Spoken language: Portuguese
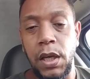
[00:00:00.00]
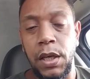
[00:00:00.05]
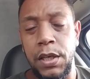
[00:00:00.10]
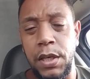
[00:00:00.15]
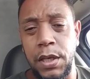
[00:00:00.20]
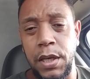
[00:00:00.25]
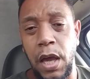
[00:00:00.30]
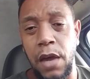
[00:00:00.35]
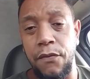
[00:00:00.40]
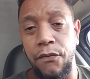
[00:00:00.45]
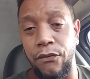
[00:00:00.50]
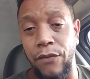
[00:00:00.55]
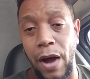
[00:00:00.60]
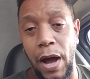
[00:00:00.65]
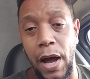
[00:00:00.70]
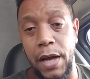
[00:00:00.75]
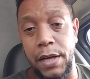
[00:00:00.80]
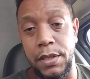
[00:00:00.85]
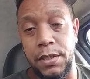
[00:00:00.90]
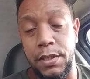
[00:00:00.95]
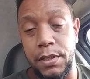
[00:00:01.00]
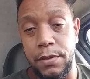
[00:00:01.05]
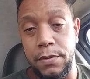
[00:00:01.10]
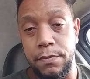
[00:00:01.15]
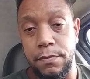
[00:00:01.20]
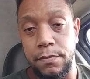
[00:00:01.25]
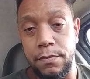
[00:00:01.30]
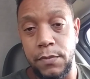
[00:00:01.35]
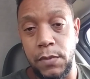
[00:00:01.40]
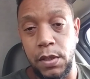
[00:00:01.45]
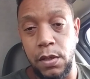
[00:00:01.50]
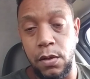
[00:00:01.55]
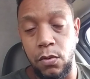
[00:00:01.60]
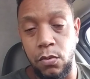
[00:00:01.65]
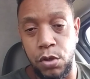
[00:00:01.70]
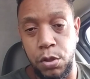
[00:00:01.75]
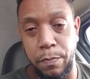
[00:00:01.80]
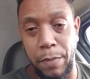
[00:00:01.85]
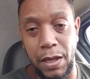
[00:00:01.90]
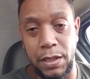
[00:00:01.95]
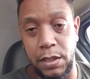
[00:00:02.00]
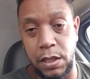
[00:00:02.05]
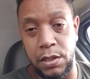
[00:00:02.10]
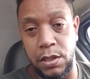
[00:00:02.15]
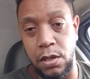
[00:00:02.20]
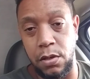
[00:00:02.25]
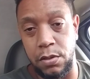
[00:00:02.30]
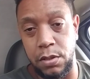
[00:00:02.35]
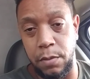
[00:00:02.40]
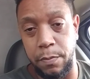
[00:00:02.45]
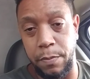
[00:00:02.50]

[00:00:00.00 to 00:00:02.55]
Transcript: E quem faz os passageiros